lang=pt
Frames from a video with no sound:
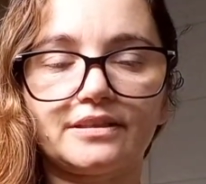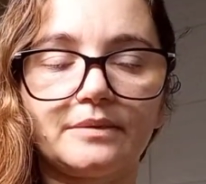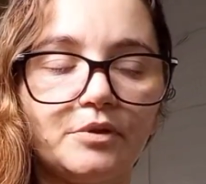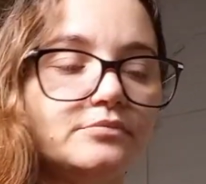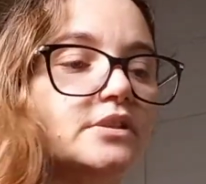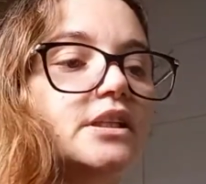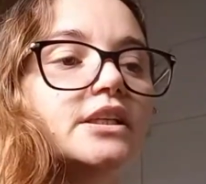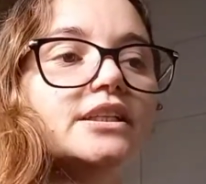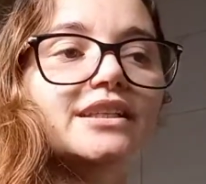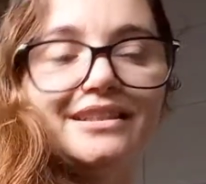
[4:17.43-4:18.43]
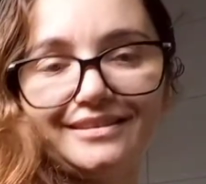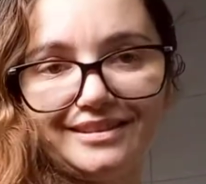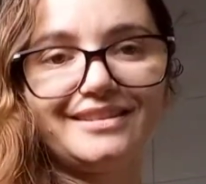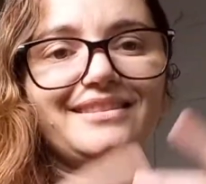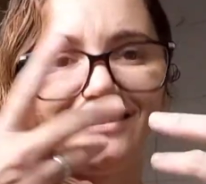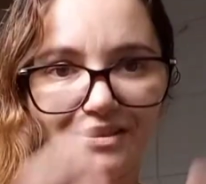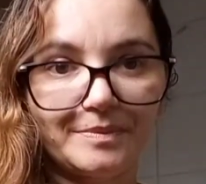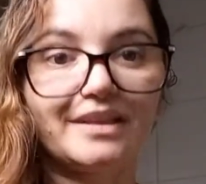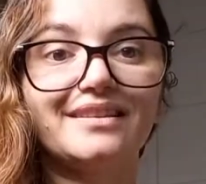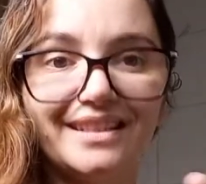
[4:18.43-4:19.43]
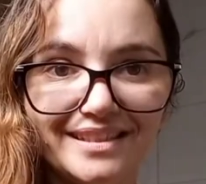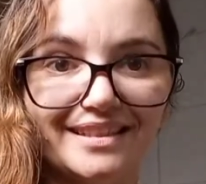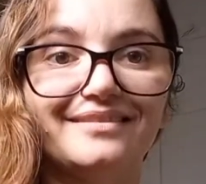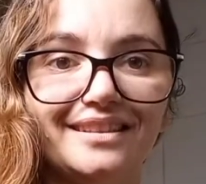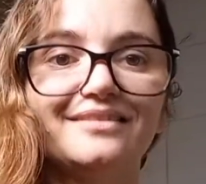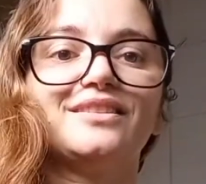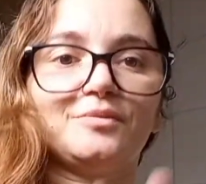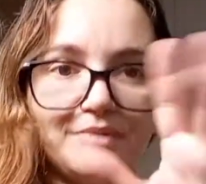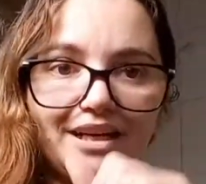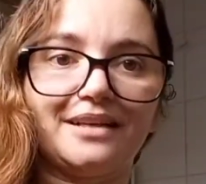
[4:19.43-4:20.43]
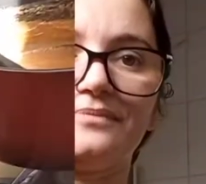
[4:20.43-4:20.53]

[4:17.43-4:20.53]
tá bom? Espero que dê certo, né? Então bora lá.